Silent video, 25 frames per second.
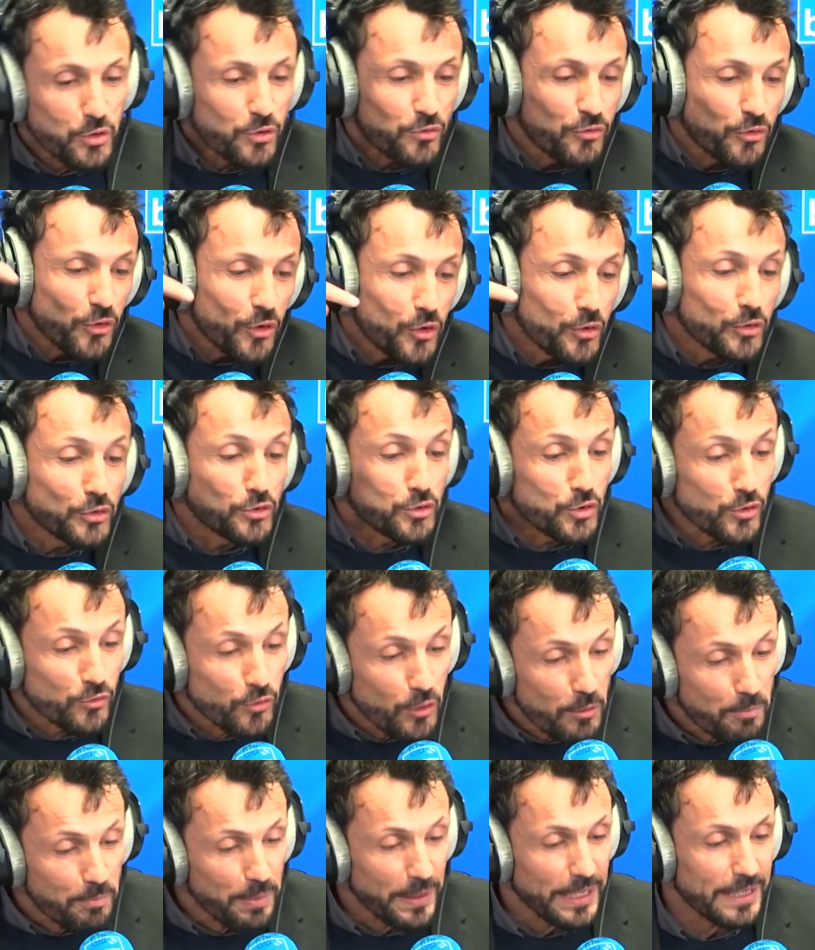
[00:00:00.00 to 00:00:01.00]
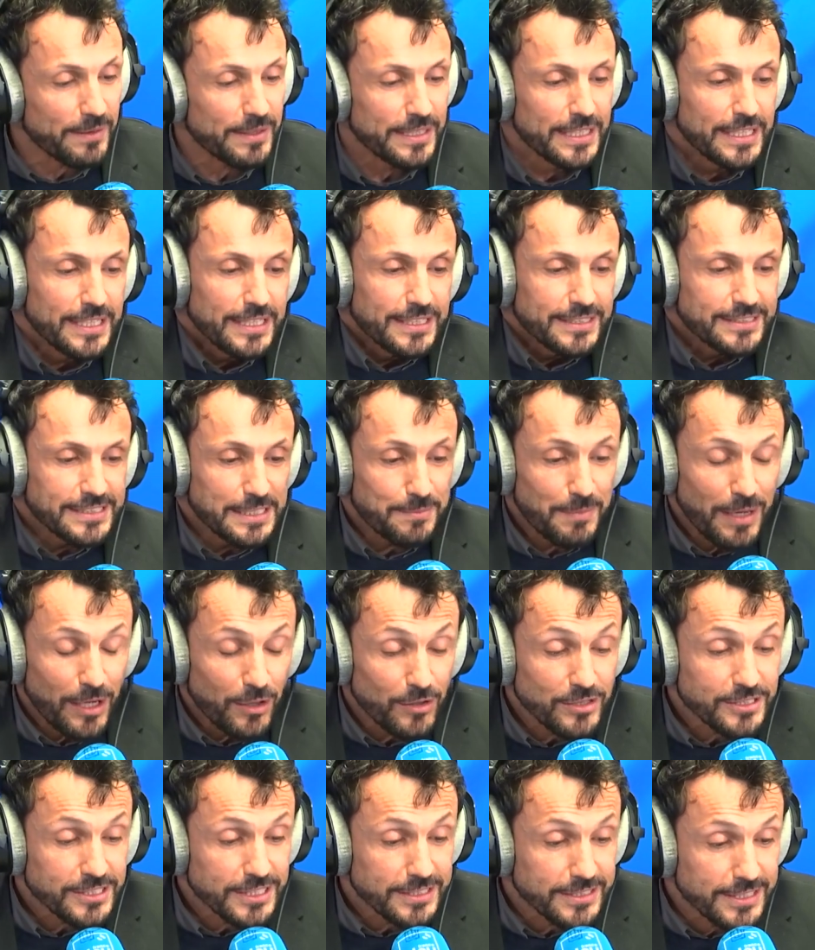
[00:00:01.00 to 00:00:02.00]
tu veux ou tu veux pas c'est
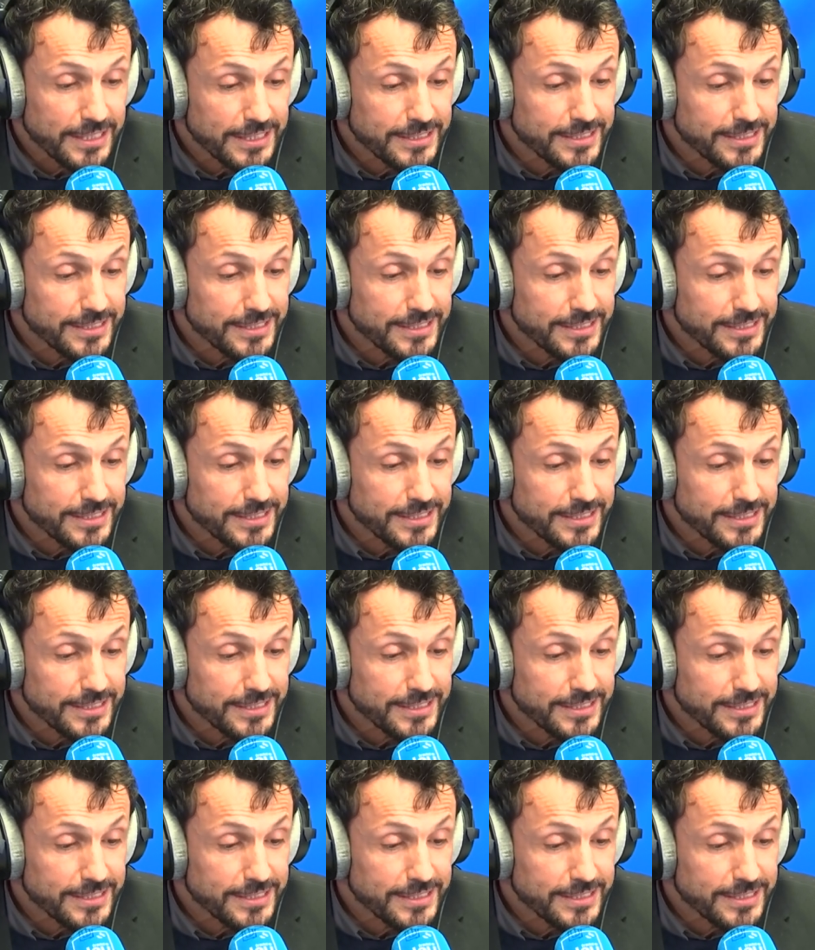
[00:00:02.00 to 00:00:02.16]
marrant, c'est